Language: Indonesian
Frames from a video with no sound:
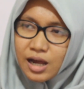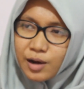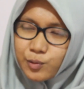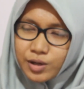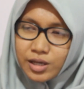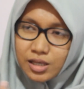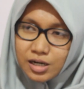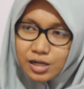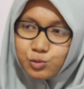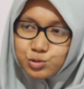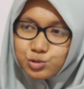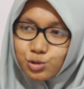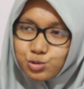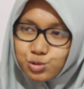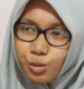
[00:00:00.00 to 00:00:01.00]
aku yang jadi
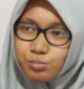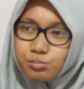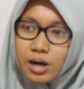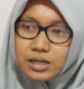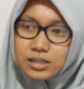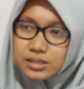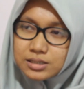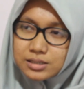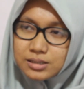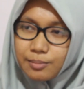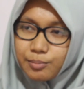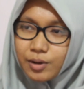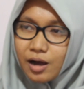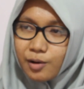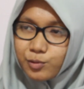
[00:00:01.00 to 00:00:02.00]
ujung tombaknya tapi
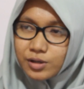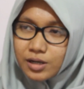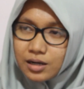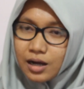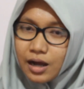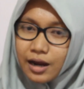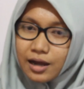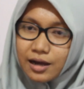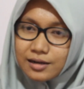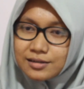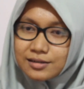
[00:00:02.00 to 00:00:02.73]
aku yang kayak